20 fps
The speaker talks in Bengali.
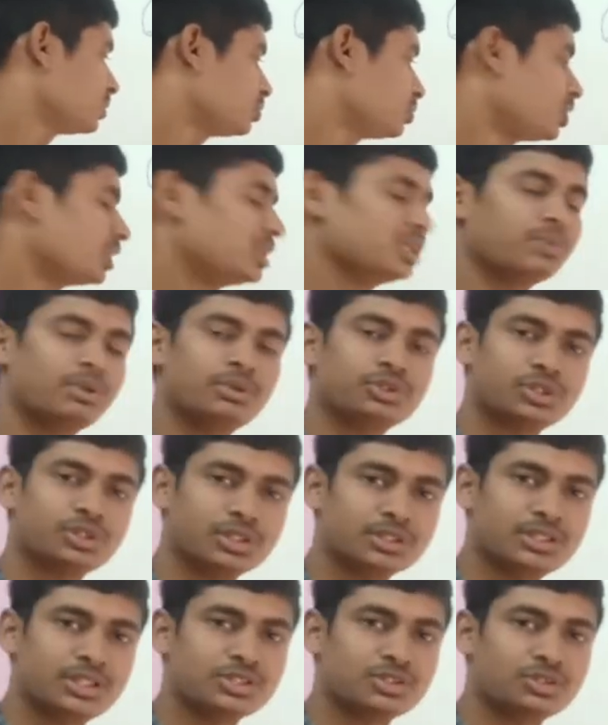সঠিকভাবে
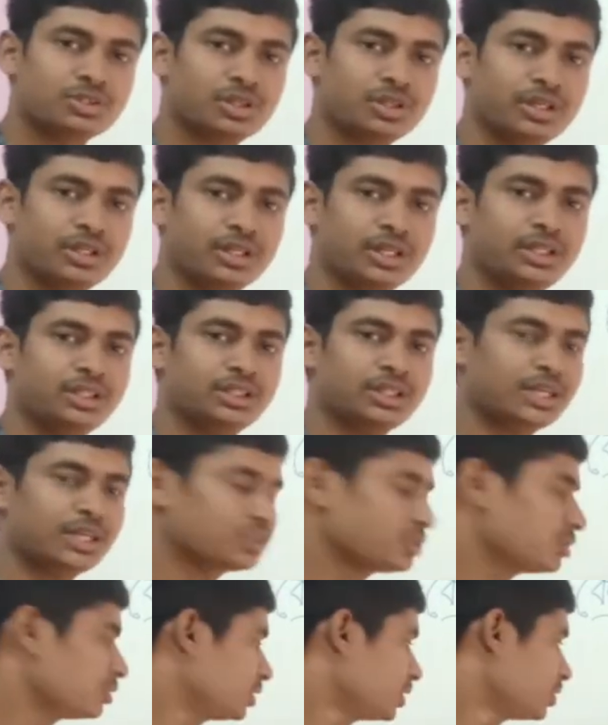সংশ্লিষ্ট হয় নাই তা
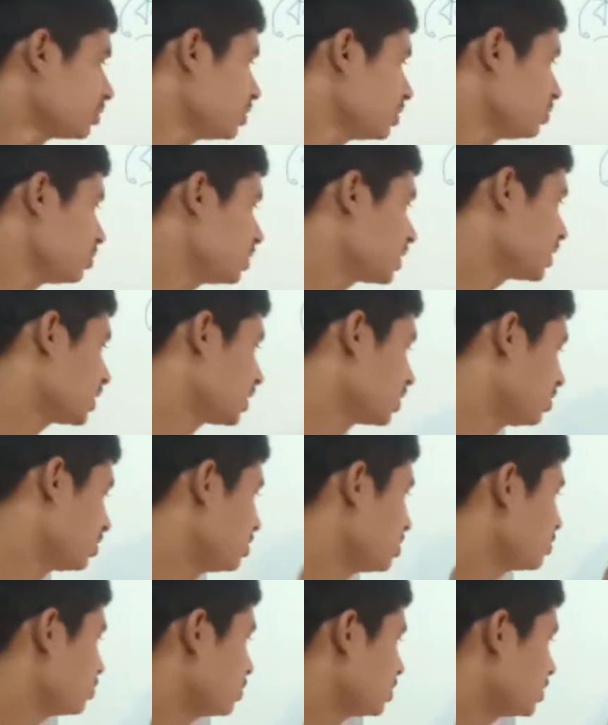সত্ত্বেও কিন্তু দেখা গেল
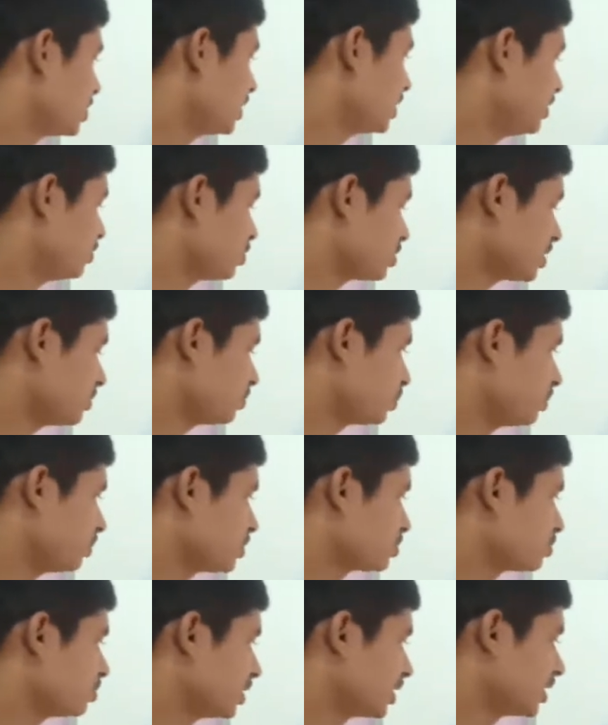পোস্টটা এই দশায়
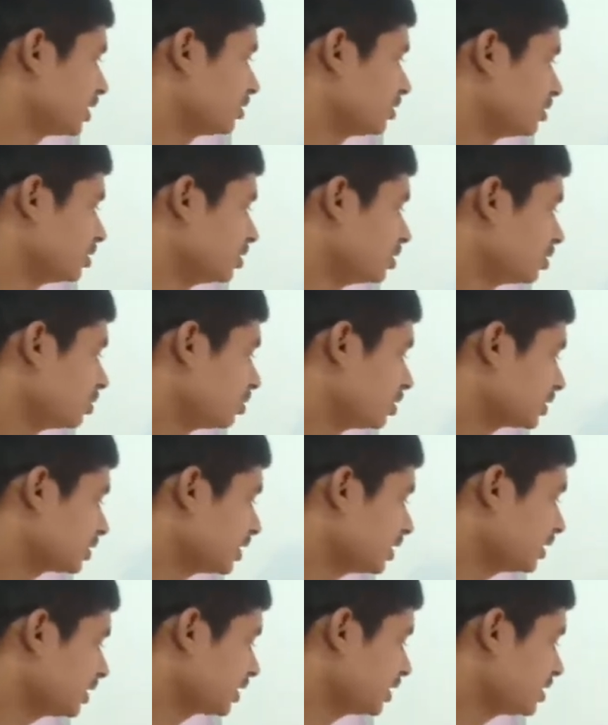প্রবেশ করে গেল
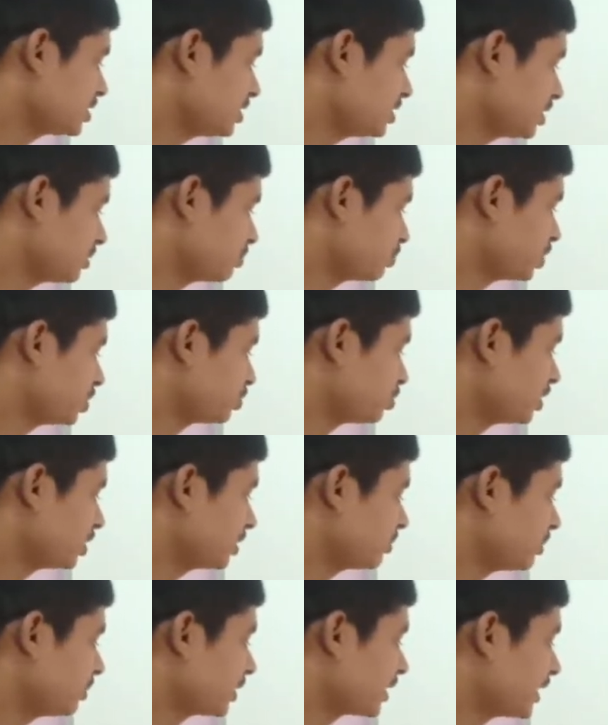অর্থাৎ এখানে চেক পয়েন্ট
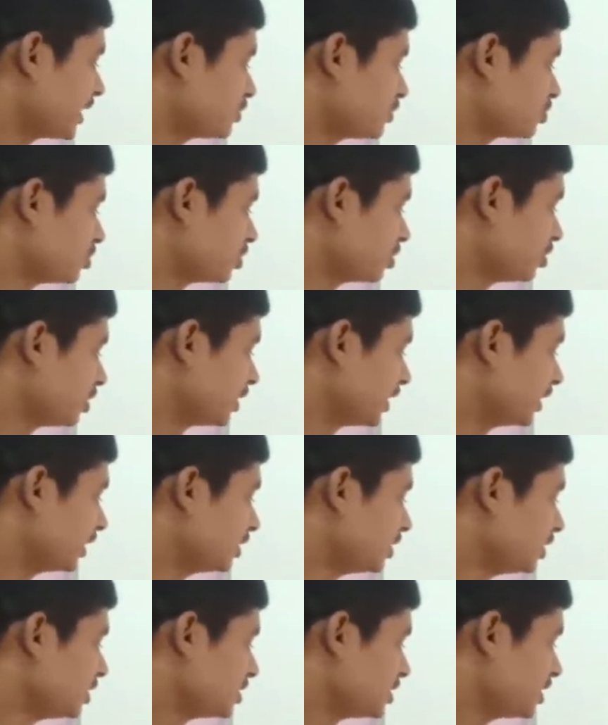সঠিকভাবে কাজ করলো না
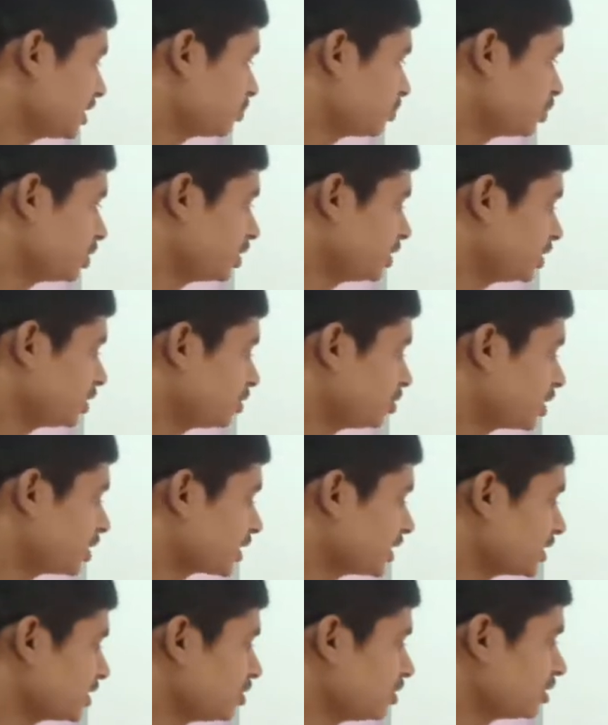চেক পয়েন্টের
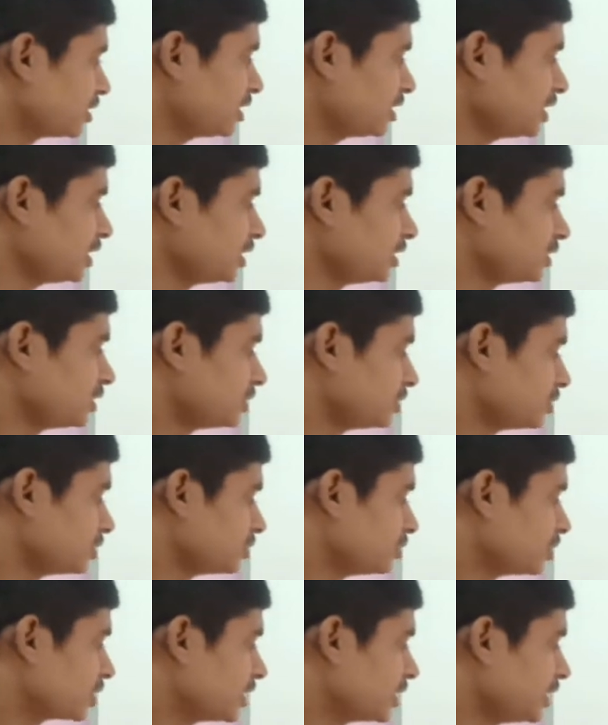দরকার ছিল কি
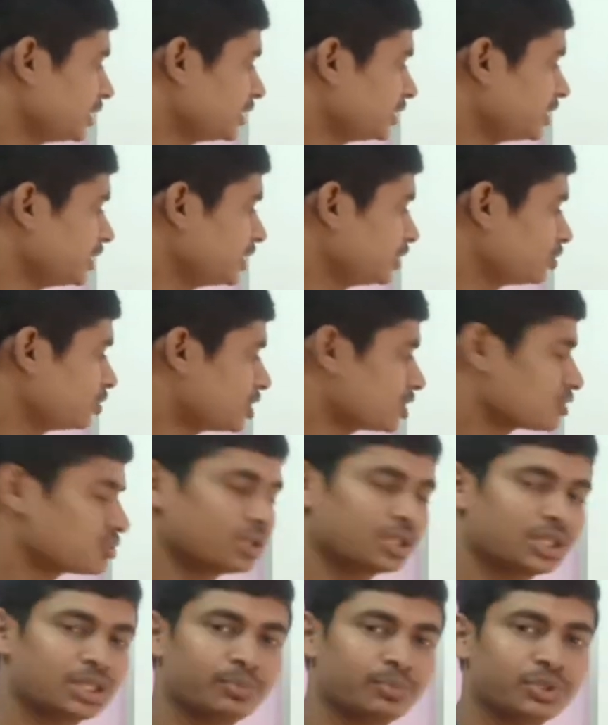ওকে ঠিক দশ
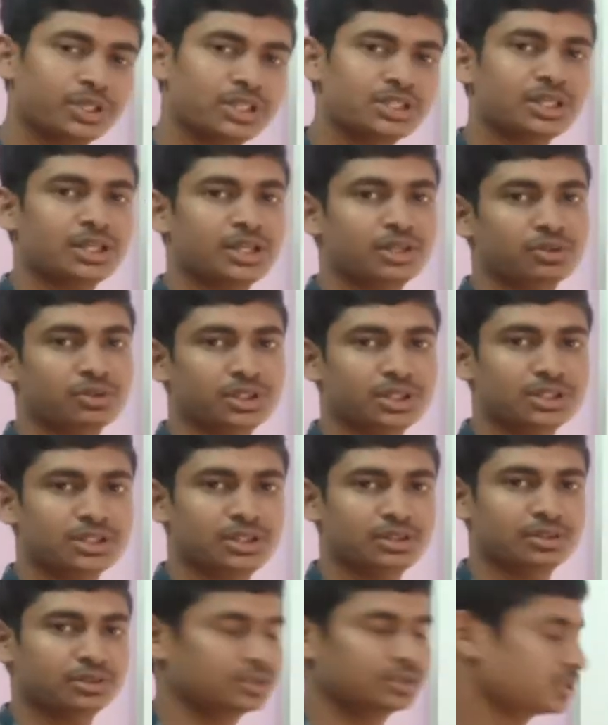ঘন্টা পরেই ছাড়ার কথা
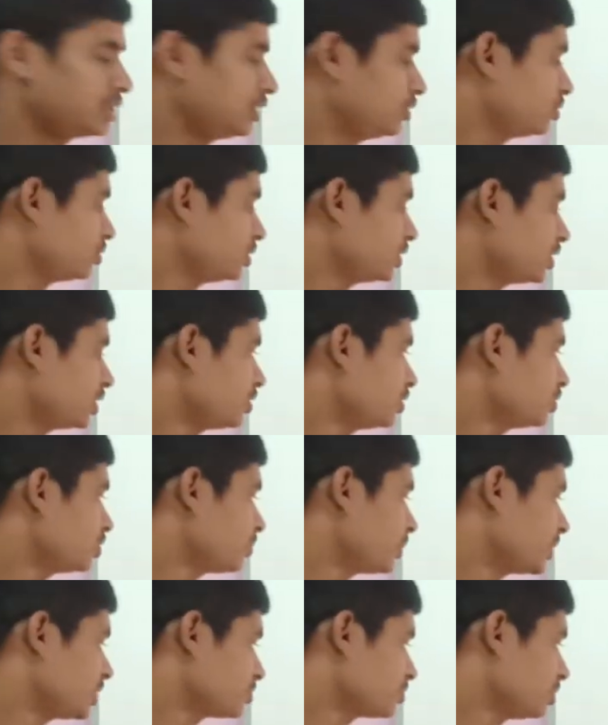ছিল কিন্তু এটা হয়তো
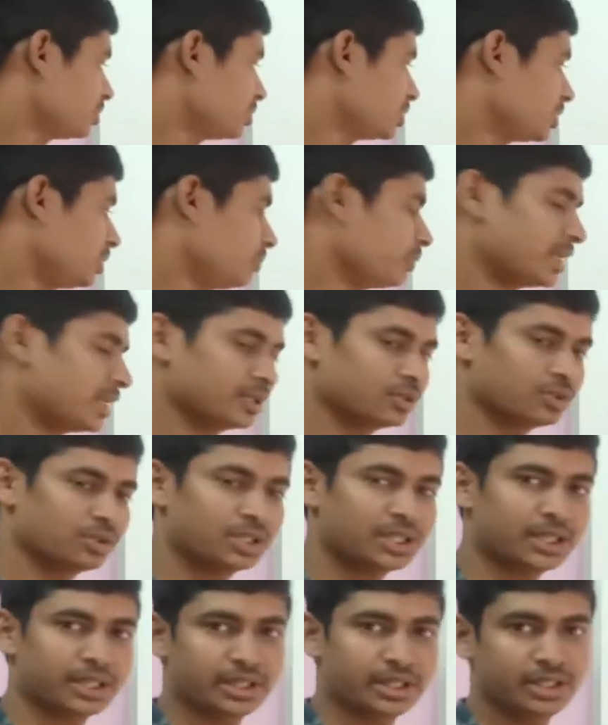পাঁচ ঘন্টা কিংবা আট
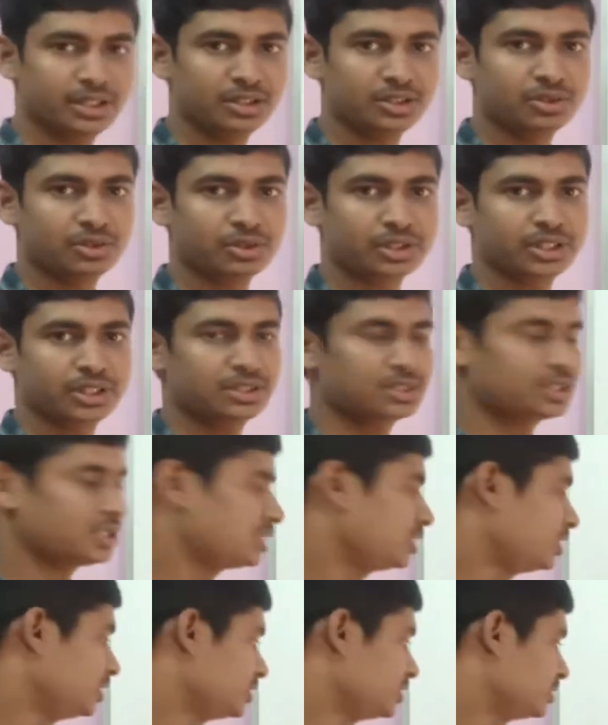ঘন্টা আগেই ওকে
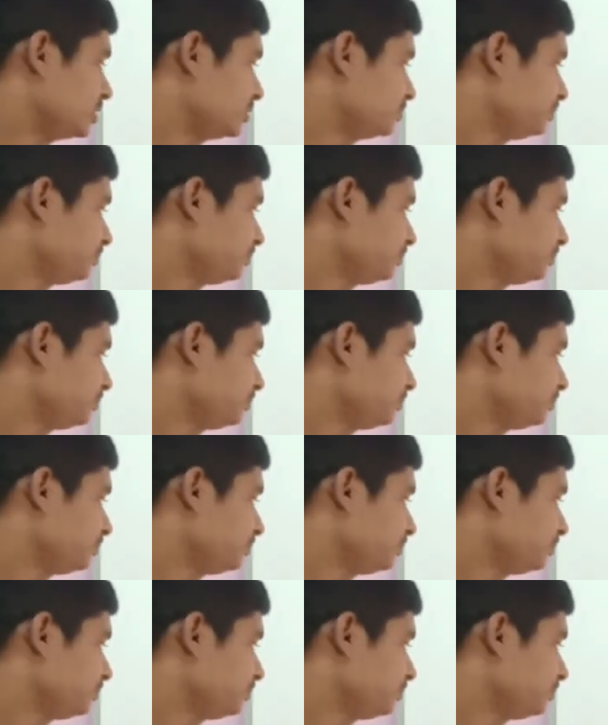ছেড়ে দিয়েছে